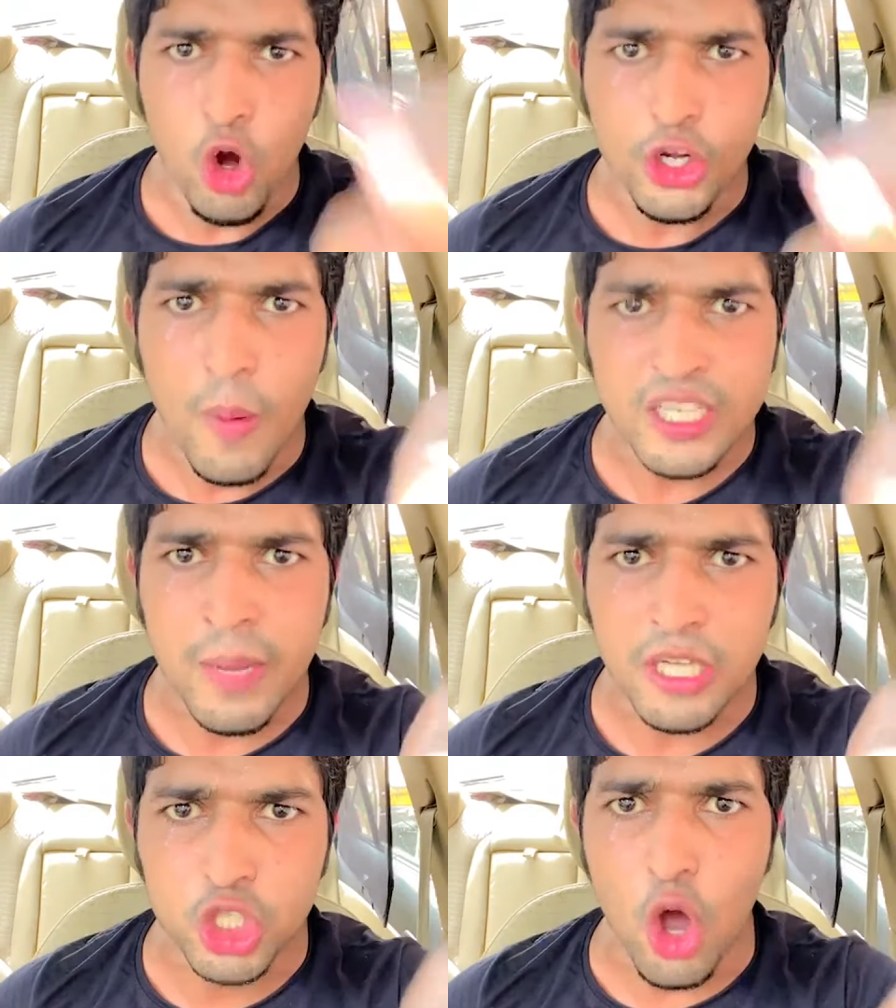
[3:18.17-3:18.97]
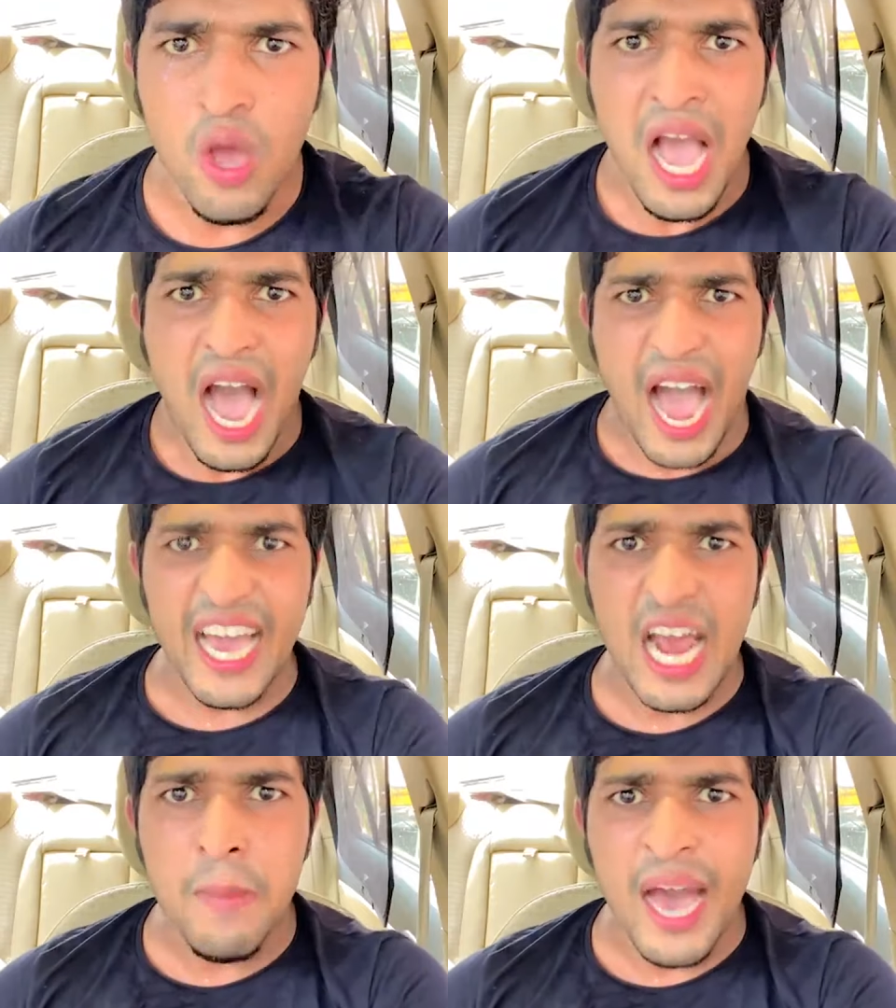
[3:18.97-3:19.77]
यूट्यूबर समझते हो
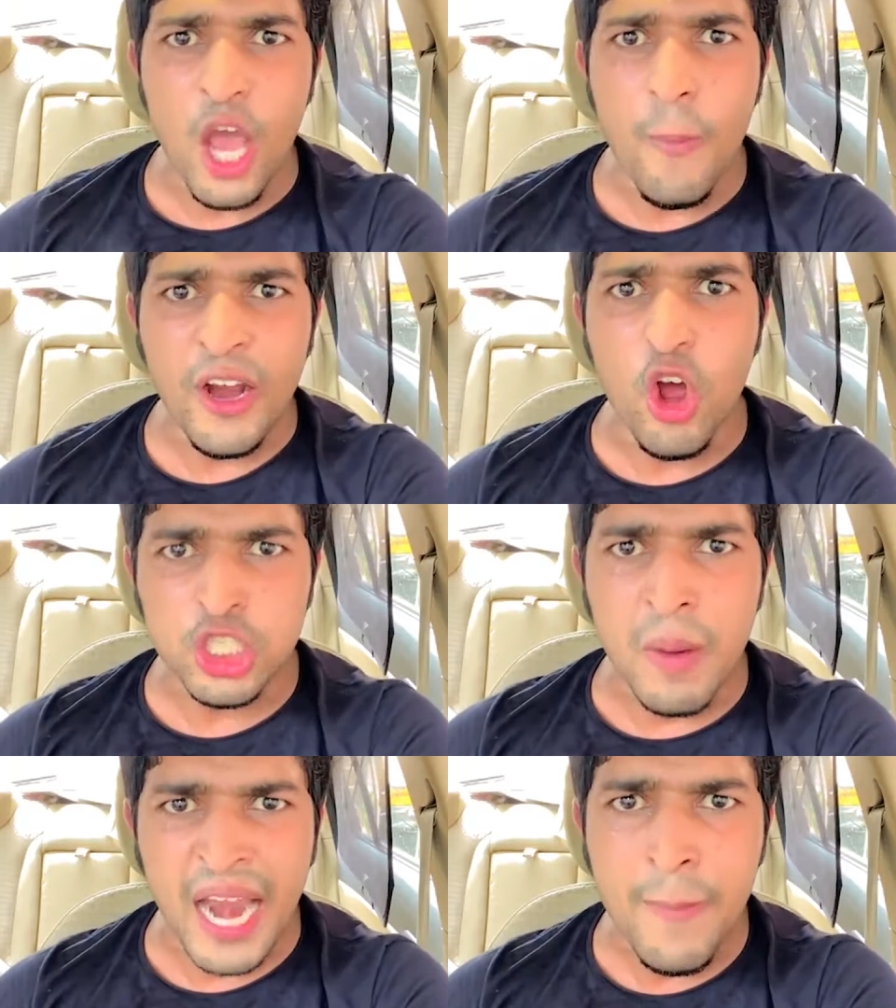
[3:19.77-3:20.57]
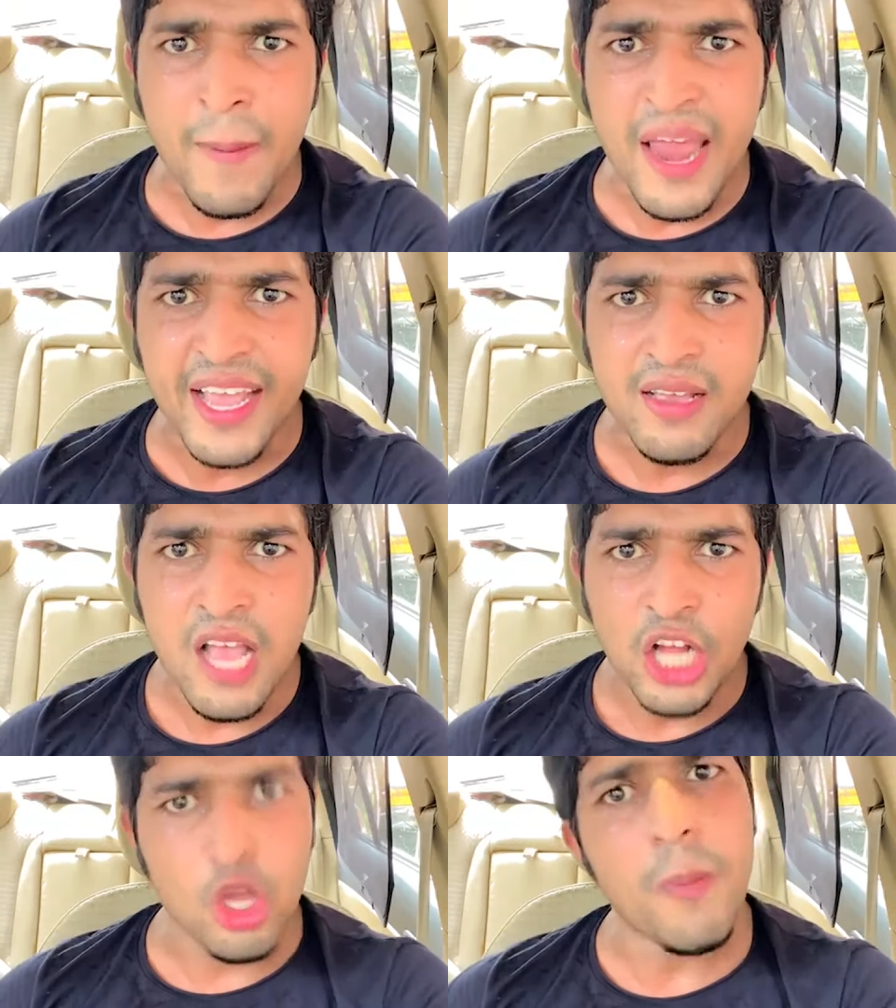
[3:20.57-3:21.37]
अगर हमारे ऊपर रोस्ट मारे पब्लिक
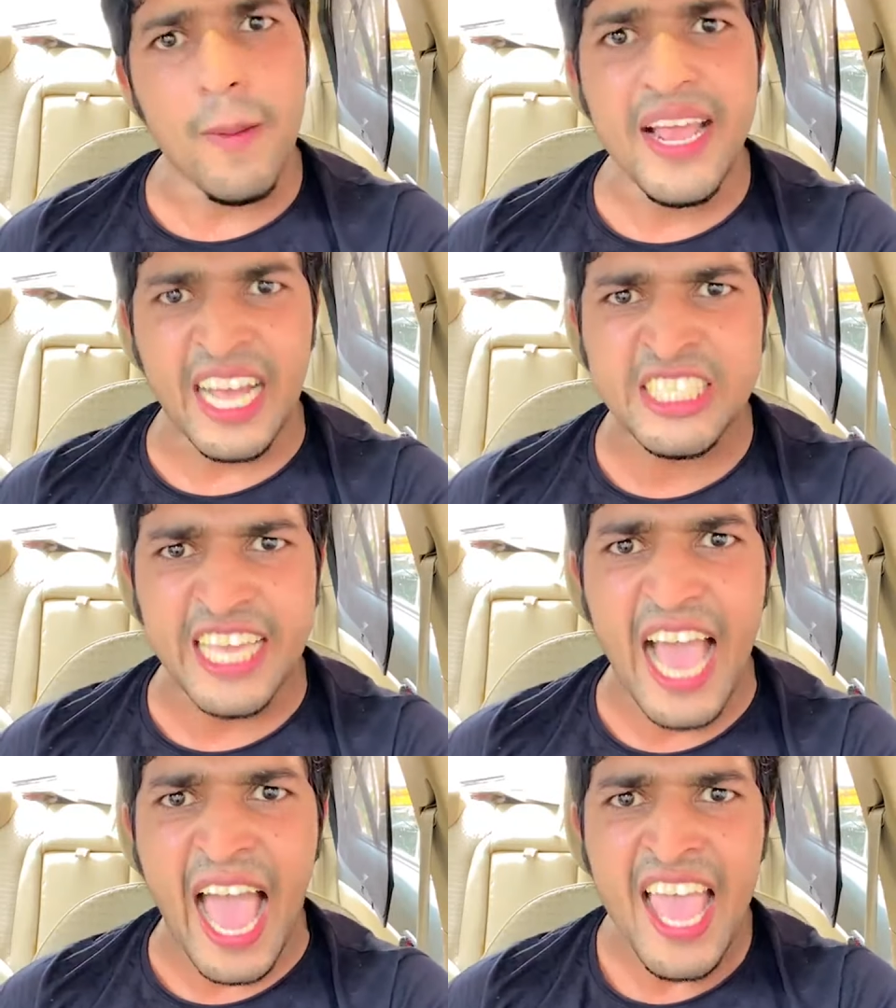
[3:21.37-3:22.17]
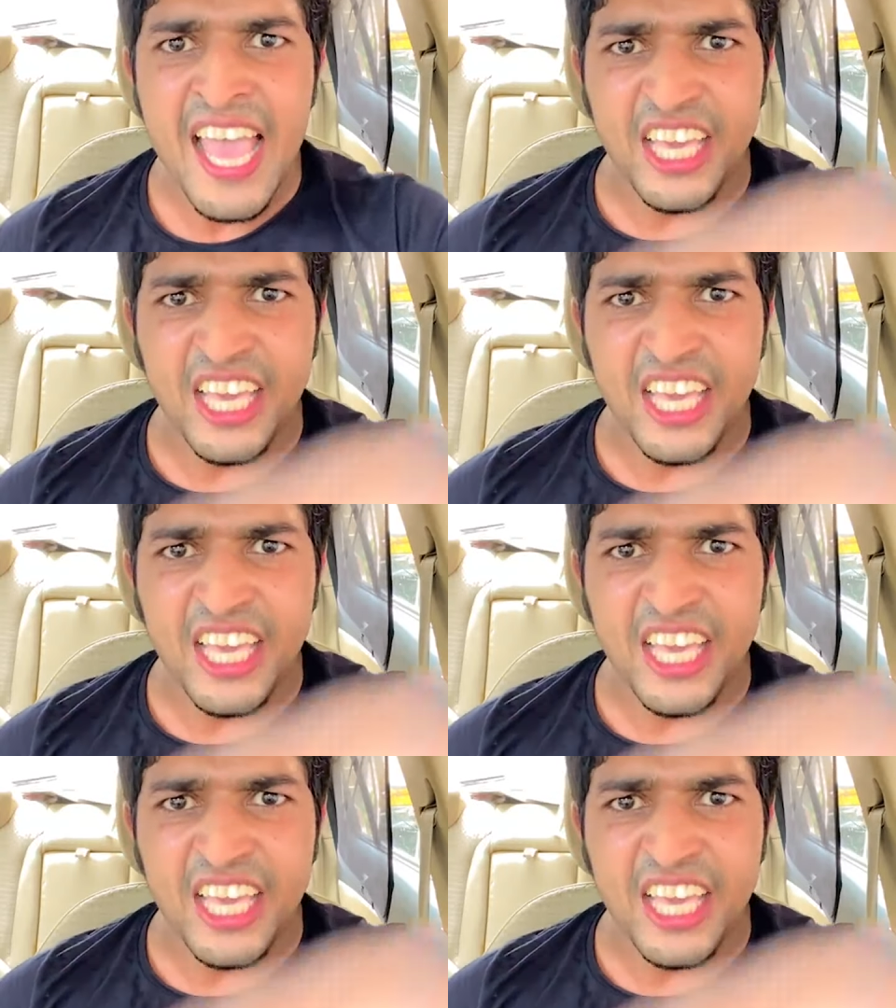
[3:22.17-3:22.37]
तो पब्लिक हंसती है